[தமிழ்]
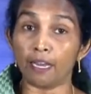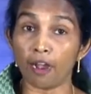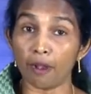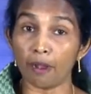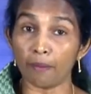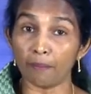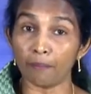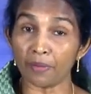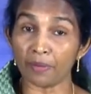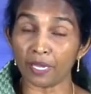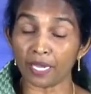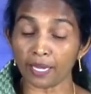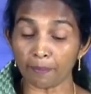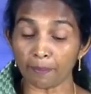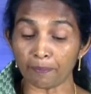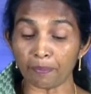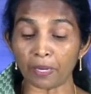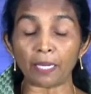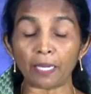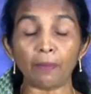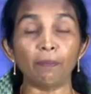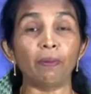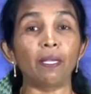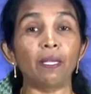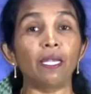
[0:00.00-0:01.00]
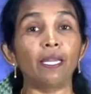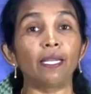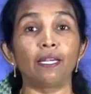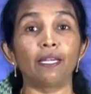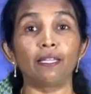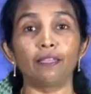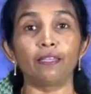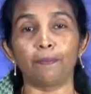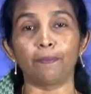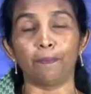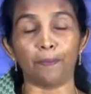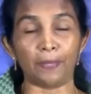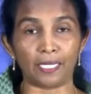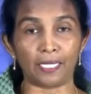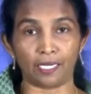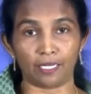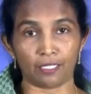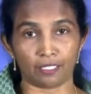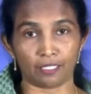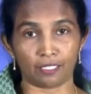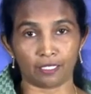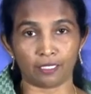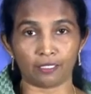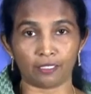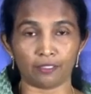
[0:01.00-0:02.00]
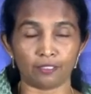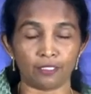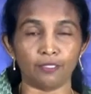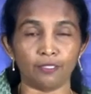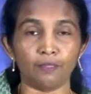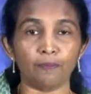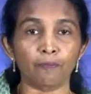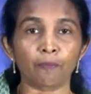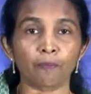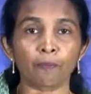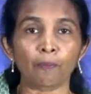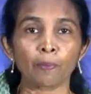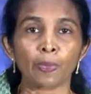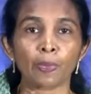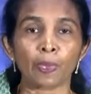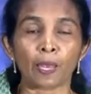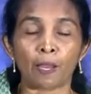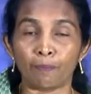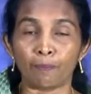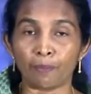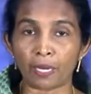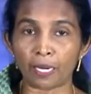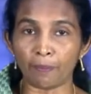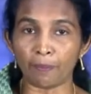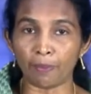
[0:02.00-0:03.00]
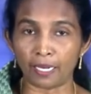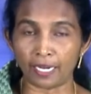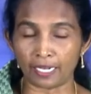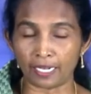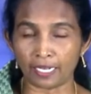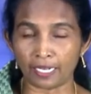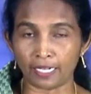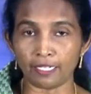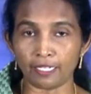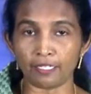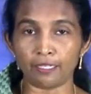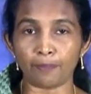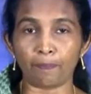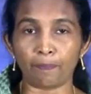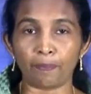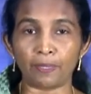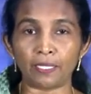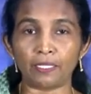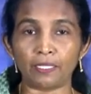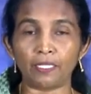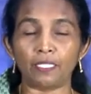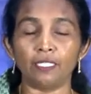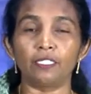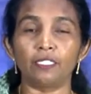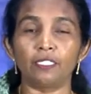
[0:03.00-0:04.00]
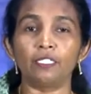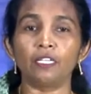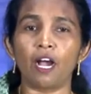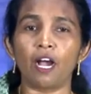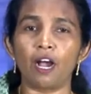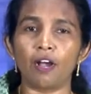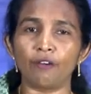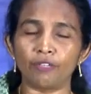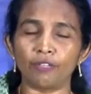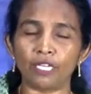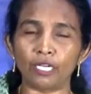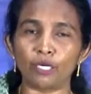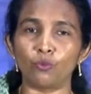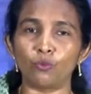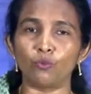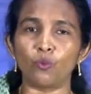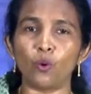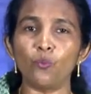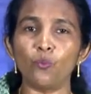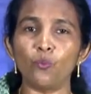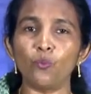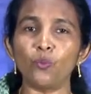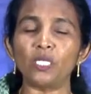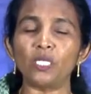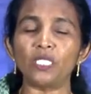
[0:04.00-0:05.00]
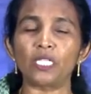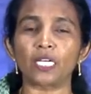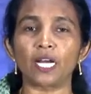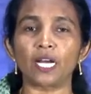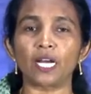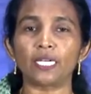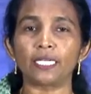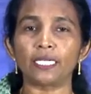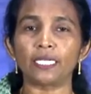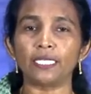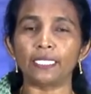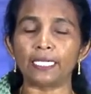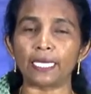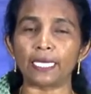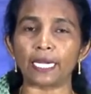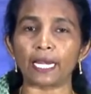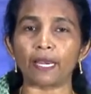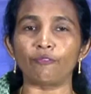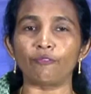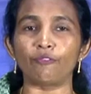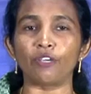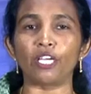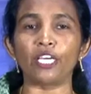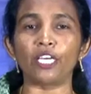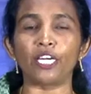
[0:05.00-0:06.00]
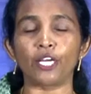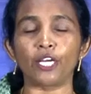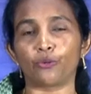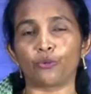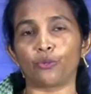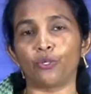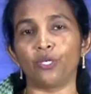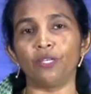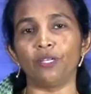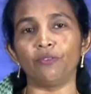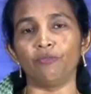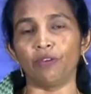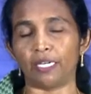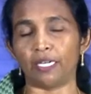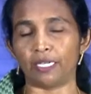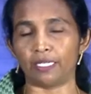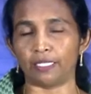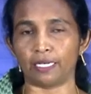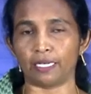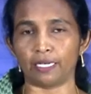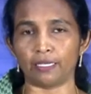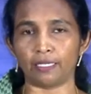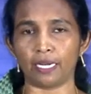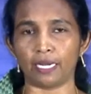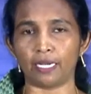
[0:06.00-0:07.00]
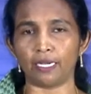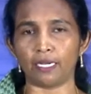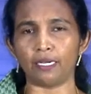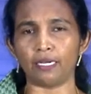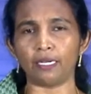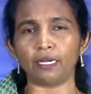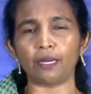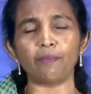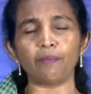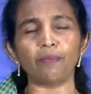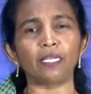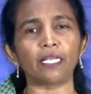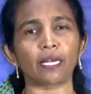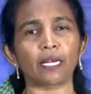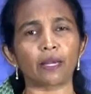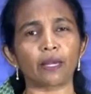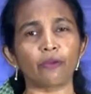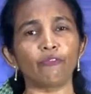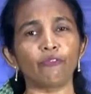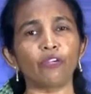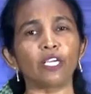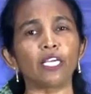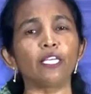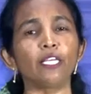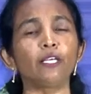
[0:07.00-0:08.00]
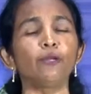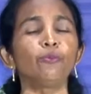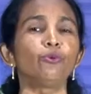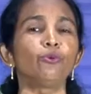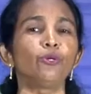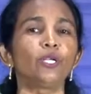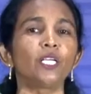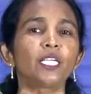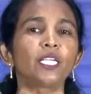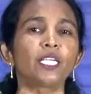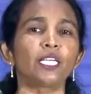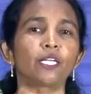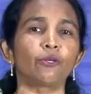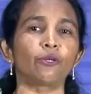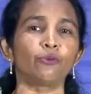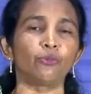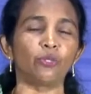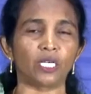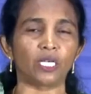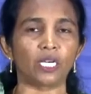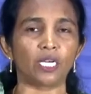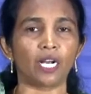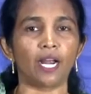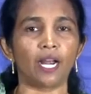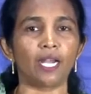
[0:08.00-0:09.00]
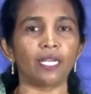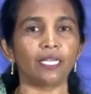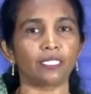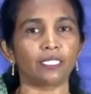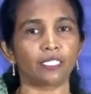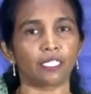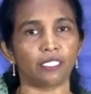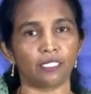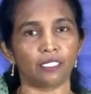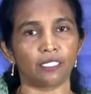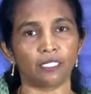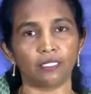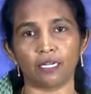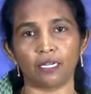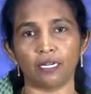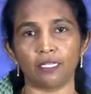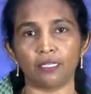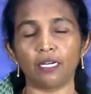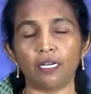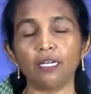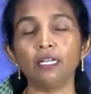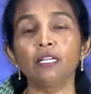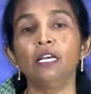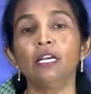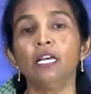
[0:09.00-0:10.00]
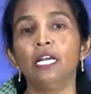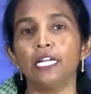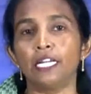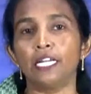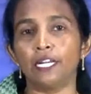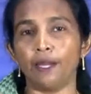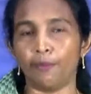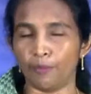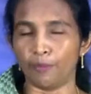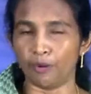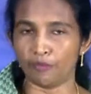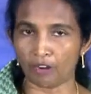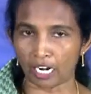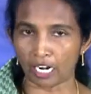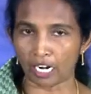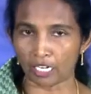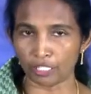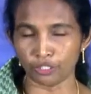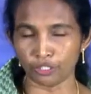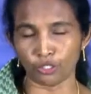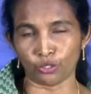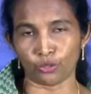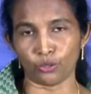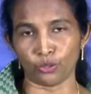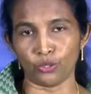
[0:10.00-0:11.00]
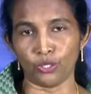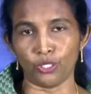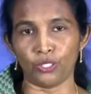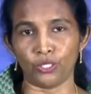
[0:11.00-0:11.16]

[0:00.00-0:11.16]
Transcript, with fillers: எல்லாமே பைபிளில் எழுதப்பட்டிருக்கிறது பைபிளில் எழுதப்பட்டு அவைகள் ஒவ்வொன்றாக நிறைவேறி கொண்டு வருகிறது எல்லாம் நிறைவேறி முடிக்கிற ஒரு காலகட்டத்தில் தான் நம்ம வாழ்ந்து